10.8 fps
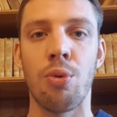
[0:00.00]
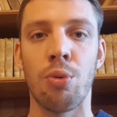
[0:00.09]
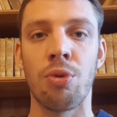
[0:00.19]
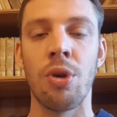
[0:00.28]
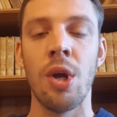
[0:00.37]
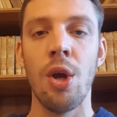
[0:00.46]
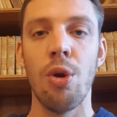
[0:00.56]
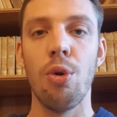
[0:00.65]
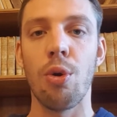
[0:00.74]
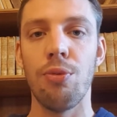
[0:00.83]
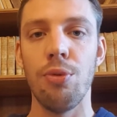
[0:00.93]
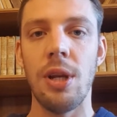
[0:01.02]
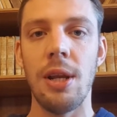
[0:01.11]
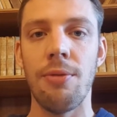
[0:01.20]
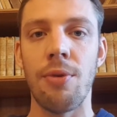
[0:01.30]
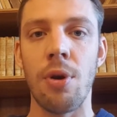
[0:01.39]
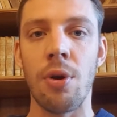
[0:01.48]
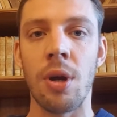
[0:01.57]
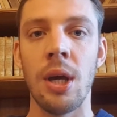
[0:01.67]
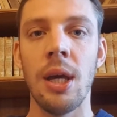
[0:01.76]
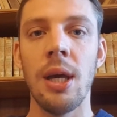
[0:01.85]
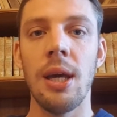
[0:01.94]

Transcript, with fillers: en compte le revenu de l'éleveur